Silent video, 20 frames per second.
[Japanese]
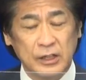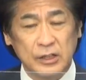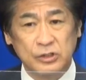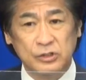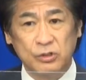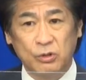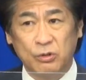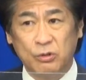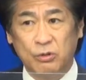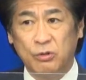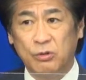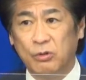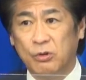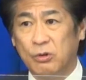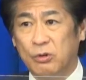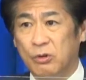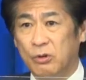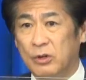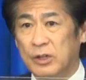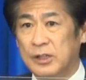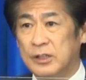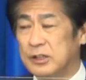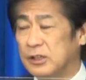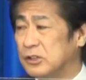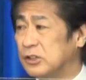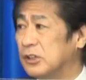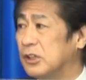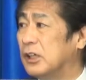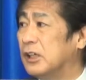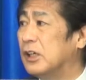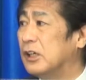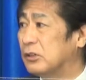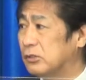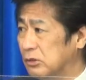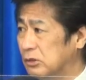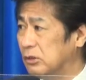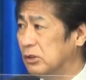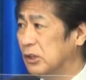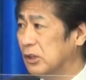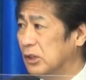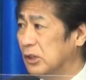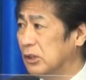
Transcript: 情報を円滑に早く